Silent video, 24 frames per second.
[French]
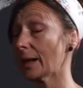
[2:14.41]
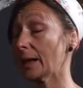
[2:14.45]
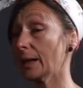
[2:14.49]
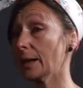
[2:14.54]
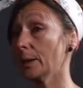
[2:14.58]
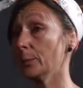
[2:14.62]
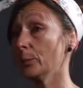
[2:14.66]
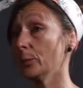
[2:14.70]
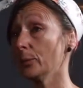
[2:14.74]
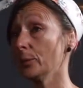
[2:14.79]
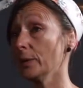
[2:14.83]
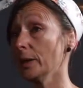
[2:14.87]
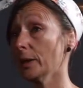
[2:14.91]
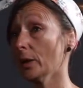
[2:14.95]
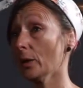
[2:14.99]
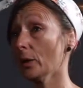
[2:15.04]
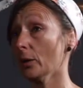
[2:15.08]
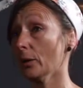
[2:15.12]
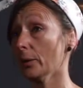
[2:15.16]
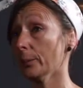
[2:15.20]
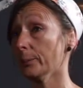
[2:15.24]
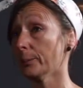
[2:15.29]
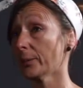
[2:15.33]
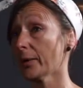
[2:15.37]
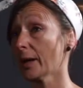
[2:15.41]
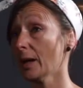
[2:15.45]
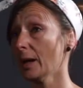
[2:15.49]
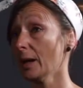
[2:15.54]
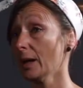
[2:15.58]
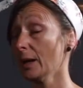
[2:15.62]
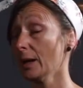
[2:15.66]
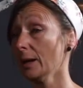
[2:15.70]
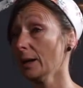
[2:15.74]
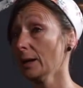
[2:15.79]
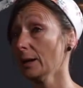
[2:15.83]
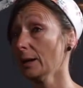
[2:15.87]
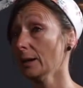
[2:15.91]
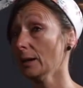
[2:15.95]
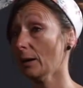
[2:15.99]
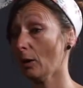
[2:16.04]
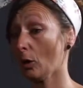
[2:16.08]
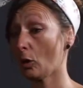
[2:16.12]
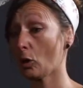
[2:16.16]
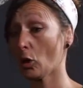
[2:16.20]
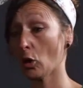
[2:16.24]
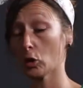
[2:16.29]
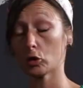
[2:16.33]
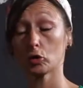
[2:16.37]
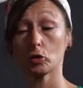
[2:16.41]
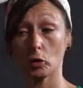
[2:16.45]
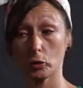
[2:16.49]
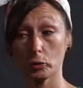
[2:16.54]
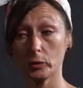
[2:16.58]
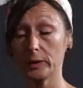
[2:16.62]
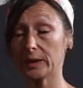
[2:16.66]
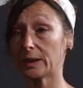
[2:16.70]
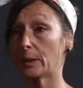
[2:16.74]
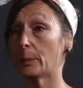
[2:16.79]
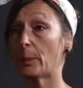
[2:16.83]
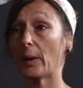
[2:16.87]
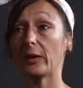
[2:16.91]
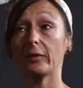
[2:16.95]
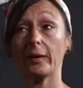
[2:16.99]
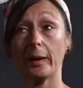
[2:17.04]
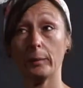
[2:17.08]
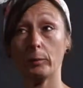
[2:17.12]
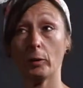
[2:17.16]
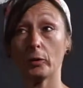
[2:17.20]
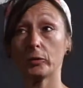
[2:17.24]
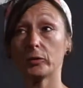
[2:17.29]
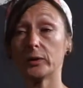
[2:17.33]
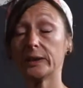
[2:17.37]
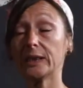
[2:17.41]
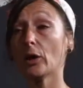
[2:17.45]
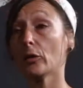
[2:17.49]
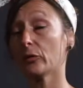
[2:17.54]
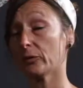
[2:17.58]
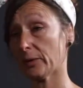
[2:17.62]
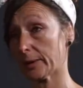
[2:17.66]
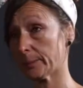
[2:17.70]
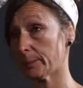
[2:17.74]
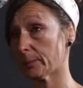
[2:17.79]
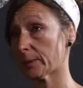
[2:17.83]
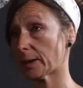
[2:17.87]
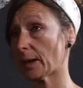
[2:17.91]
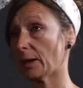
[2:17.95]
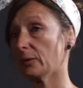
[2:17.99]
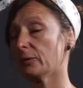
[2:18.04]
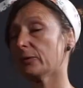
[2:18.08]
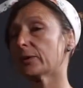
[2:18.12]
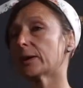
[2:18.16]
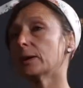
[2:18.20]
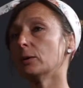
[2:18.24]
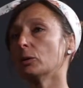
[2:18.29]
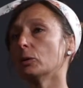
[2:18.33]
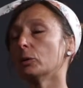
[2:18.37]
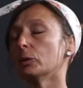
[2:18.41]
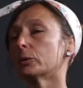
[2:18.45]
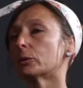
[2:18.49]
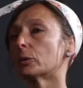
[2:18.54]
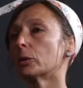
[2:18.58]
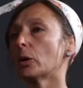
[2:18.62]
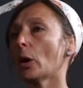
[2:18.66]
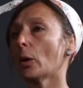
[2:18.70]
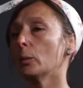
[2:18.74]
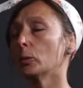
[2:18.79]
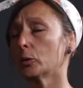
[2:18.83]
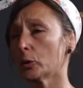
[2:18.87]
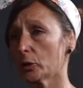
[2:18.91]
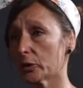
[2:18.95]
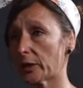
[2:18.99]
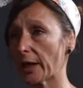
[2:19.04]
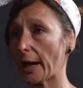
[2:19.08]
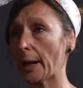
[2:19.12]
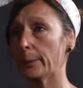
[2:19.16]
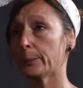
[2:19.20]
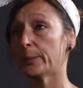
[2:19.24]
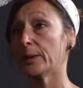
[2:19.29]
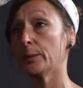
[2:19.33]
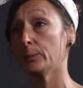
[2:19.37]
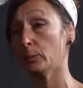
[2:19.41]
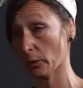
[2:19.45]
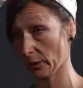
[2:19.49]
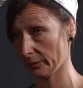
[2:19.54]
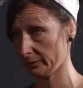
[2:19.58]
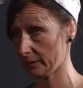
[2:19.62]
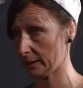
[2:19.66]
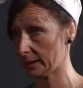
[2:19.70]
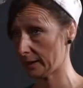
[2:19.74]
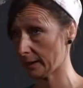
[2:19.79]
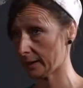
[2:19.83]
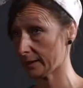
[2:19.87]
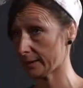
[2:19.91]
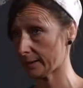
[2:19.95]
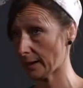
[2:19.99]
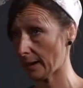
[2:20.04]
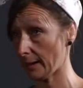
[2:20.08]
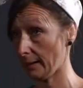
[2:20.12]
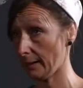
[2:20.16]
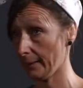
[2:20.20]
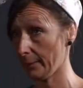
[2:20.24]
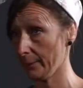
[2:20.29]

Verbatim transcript: Et puis, euh, encore aujourd'hui, c'est pas vraiment fini, en fait, puisqu'elle fait de, l'hormonothérapie pour éviter que ça,